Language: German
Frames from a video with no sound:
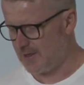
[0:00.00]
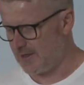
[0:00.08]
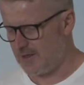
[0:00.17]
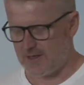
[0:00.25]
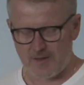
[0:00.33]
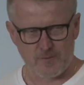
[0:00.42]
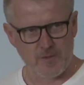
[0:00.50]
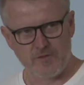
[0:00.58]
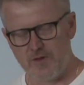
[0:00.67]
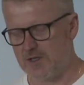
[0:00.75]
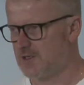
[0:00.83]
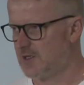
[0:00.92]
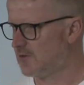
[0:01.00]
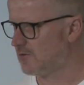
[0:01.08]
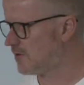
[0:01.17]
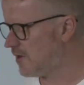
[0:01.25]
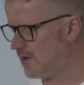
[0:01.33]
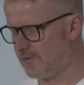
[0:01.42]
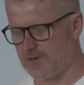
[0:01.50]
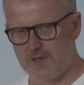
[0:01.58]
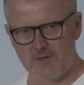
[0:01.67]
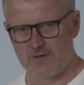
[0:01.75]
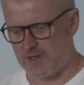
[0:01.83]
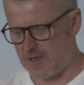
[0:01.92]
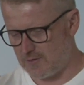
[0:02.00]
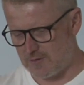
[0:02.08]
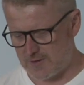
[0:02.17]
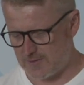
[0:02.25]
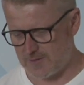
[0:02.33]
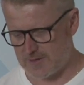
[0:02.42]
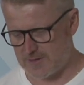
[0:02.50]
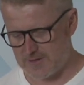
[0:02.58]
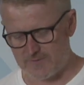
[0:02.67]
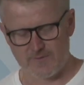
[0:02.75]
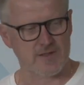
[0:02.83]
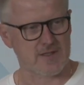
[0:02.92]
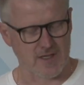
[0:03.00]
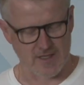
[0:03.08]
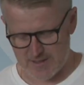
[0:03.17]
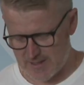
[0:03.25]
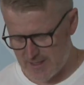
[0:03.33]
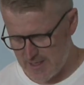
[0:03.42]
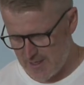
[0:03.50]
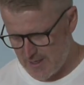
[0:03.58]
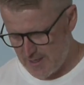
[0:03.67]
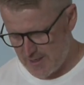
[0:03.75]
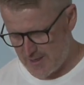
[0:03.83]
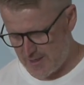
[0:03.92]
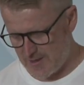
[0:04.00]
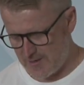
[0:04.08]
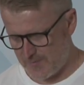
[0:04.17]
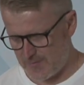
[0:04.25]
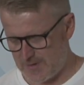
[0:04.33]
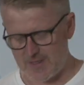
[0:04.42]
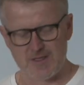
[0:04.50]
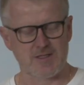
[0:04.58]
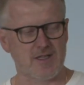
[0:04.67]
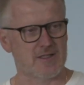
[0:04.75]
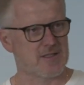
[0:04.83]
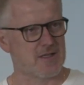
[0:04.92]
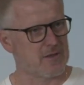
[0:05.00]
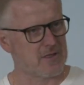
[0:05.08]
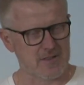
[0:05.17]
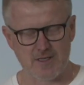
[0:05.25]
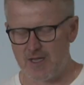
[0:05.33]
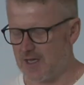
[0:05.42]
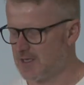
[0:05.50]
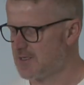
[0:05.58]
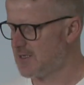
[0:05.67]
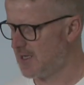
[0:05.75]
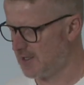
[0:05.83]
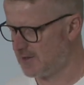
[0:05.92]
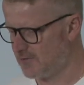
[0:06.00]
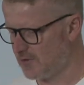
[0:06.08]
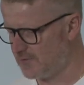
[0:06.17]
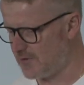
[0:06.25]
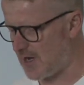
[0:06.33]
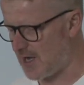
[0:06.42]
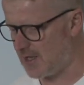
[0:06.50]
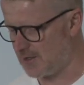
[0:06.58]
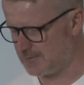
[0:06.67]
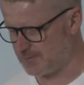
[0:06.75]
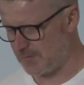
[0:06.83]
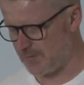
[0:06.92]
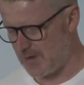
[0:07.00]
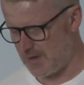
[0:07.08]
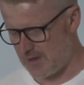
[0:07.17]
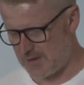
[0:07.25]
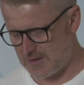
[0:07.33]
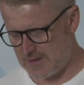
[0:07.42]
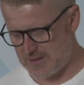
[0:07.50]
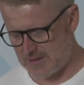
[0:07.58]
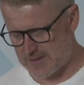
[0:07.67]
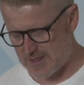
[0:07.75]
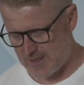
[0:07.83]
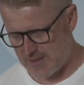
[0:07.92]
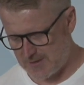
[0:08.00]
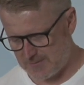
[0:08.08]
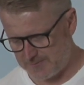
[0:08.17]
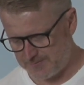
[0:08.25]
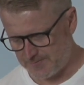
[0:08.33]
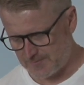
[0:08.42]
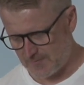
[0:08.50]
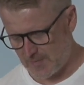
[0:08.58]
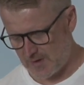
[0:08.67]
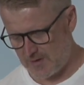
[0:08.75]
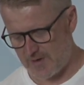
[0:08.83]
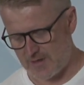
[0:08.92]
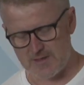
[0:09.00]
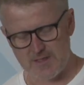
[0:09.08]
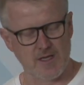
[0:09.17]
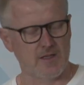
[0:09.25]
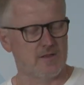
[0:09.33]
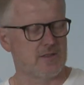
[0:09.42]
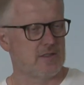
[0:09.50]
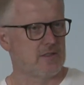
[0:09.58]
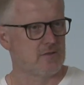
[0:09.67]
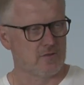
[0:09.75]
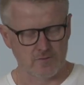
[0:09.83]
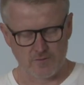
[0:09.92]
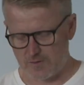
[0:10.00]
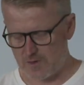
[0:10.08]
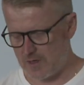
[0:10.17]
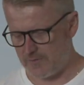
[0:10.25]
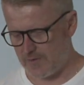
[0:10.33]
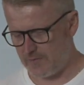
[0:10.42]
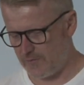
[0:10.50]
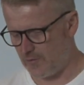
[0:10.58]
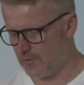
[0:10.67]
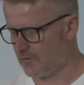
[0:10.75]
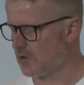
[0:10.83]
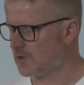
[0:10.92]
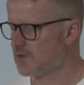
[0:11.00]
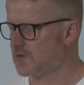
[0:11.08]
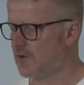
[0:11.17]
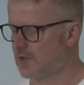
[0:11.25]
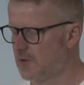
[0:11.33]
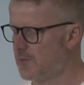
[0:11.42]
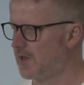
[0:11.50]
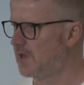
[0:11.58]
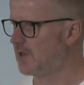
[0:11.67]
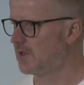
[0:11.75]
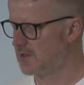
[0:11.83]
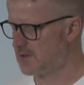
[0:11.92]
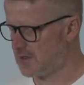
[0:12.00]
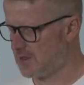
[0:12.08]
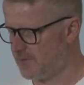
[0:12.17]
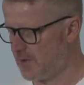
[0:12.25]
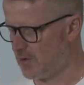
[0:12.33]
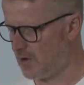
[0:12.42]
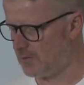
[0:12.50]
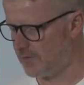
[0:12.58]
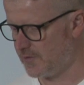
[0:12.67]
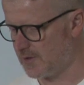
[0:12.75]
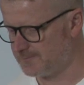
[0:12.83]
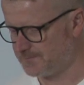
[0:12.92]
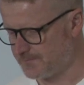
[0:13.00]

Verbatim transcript: er bewegt sich und läuft hin und her und das ist was ganz äh, Interessantes, aber sehr gesegnet wurden wir alle in dieser Zeit. Er war ein Segen und da, wenn Gott das Wort gepredigt ist, dann bekommen wir